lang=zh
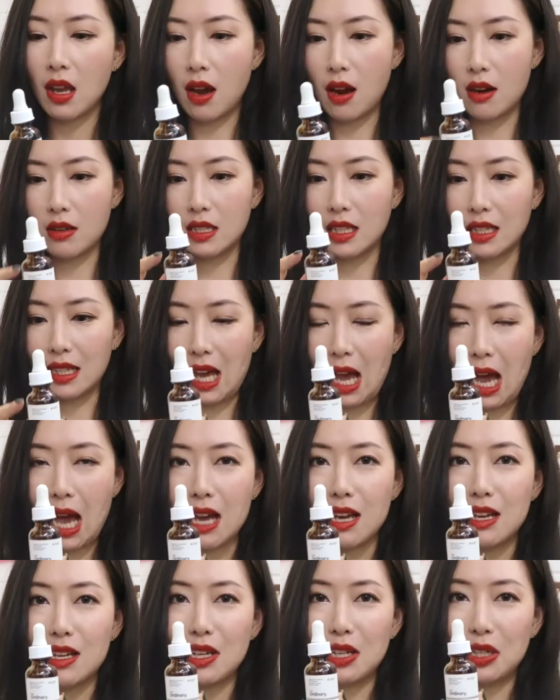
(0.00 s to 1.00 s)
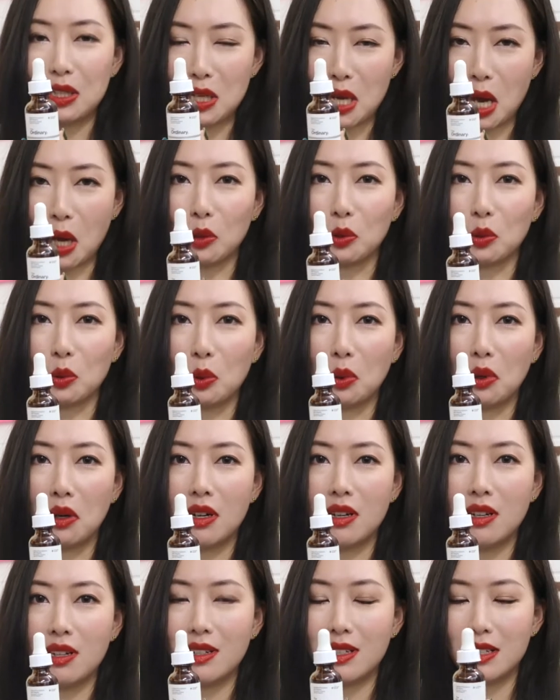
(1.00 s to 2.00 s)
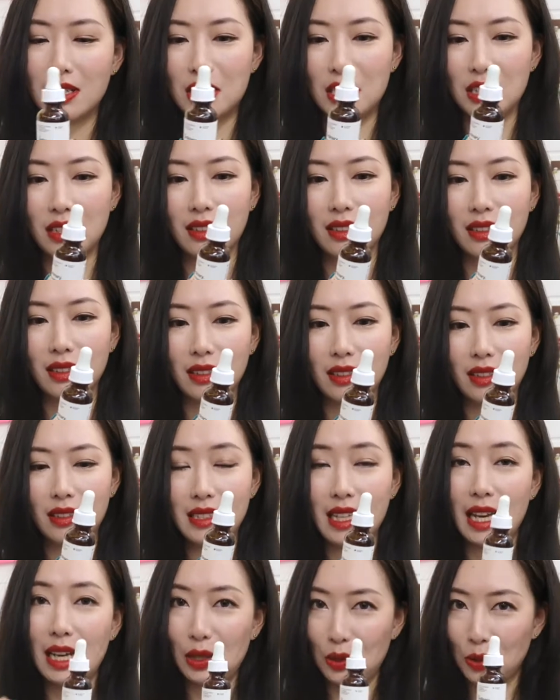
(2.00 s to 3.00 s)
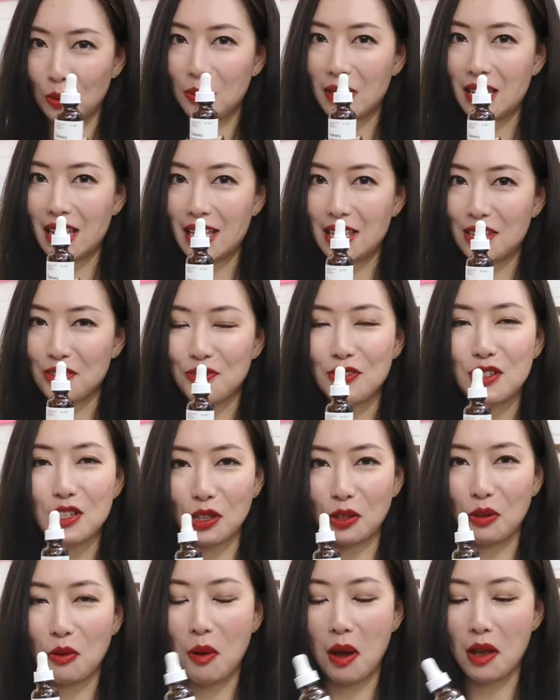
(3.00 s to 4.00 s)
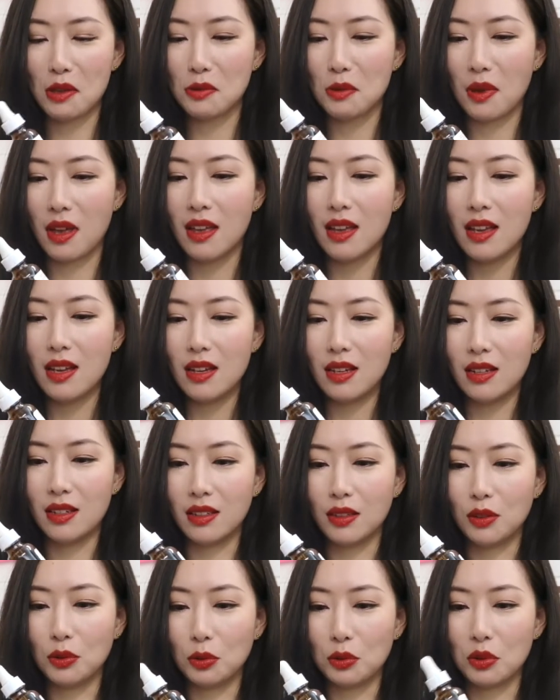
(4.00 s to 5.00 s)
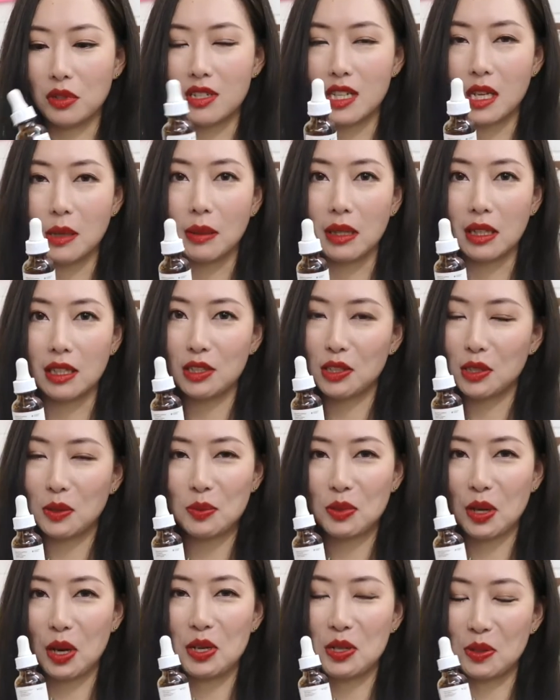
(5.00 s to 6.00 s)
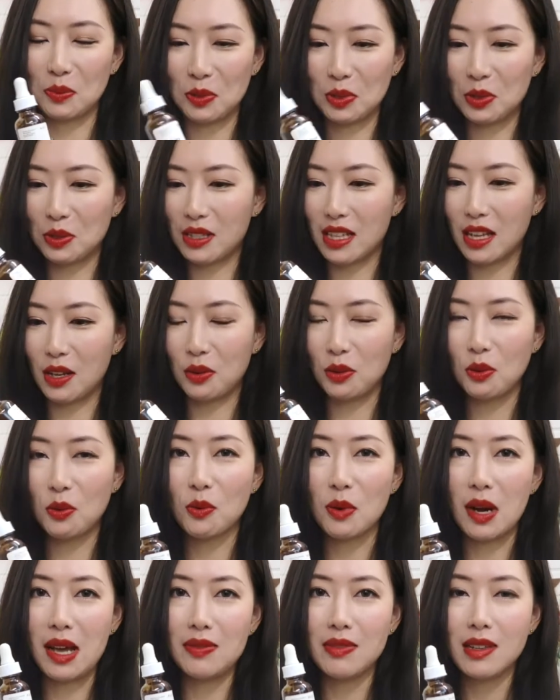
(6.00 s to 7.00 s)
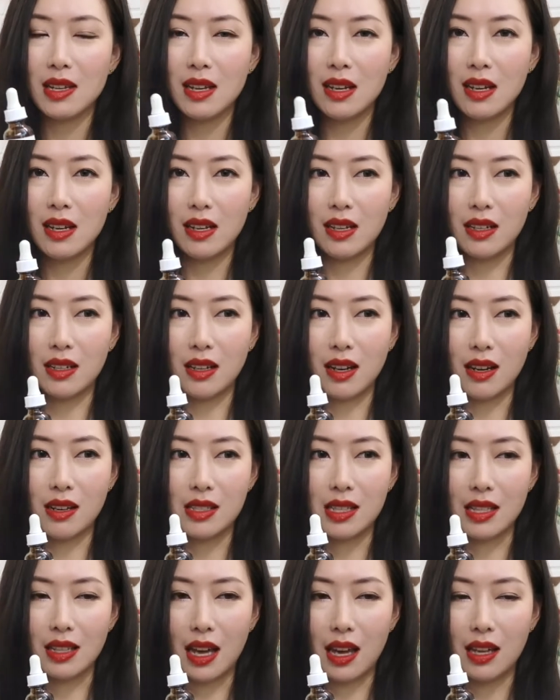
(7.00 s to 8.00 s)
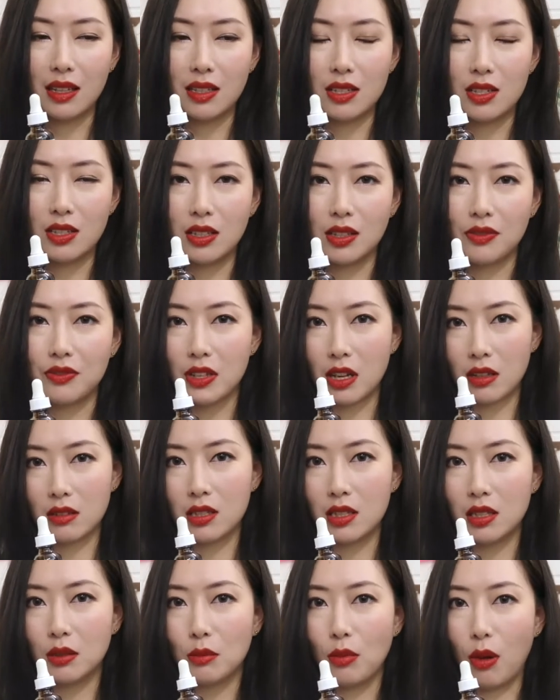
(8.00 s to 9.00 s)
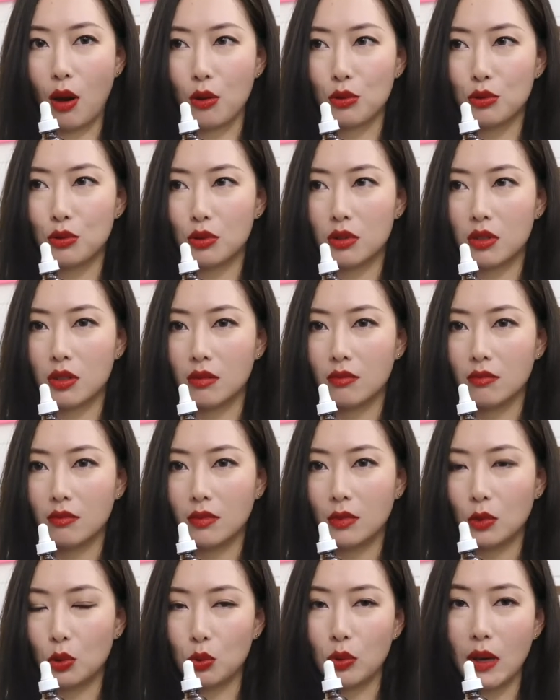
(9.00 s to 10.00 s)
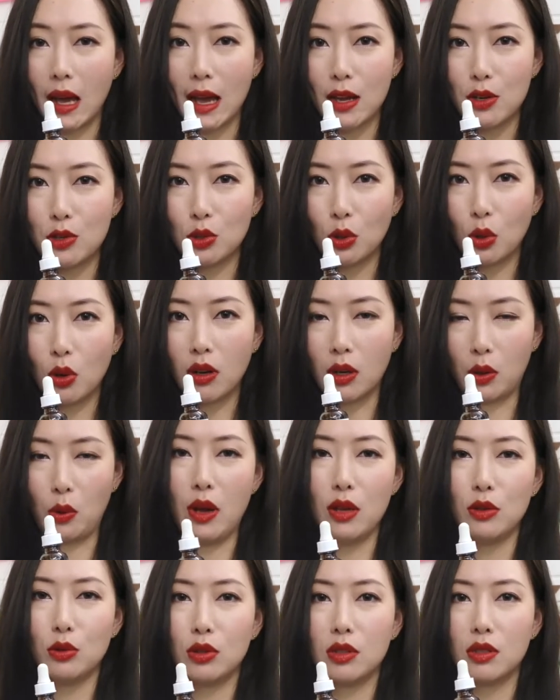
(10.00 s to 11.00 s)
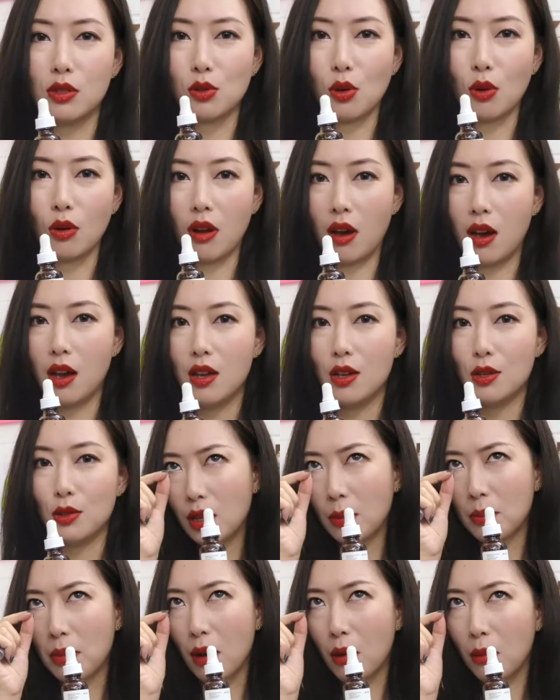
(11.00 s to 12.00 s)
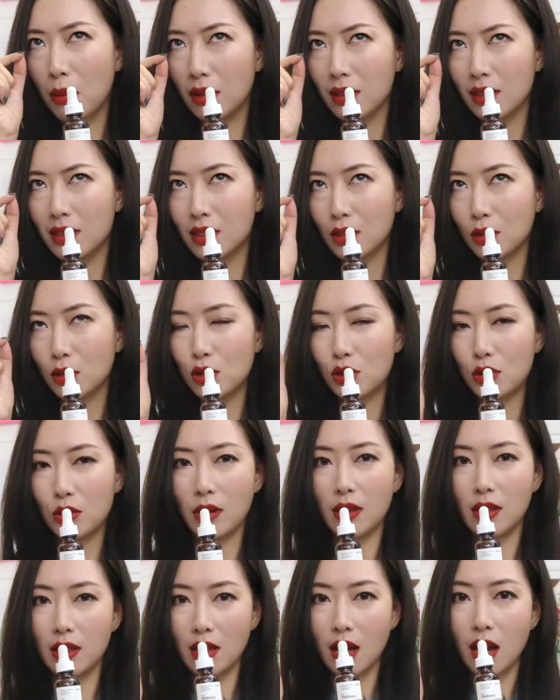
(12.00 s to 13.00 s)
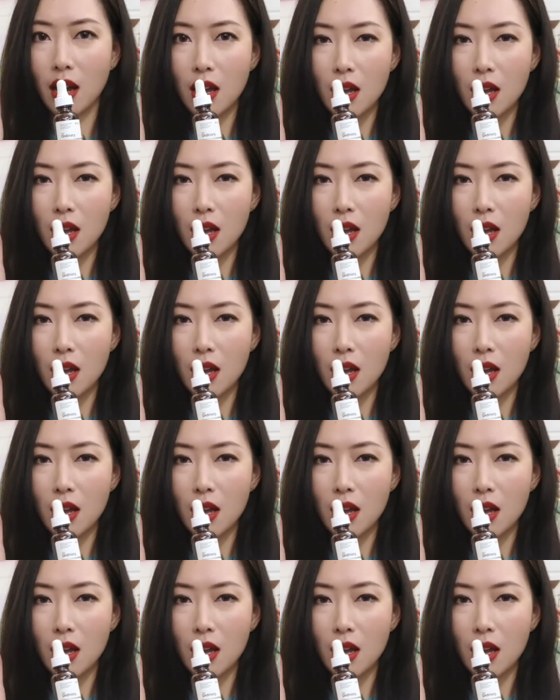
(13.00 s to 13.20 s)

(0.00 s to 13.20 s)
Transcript: 而且它量多，这个价格又便宜，非常的划算。嗯，我觉得这一瓶真的不知道什么时候才能用完。嗯，而且它的质地非常轻薄，就是。涂开之后很快就吸收了，就像薄薄的一层水一样。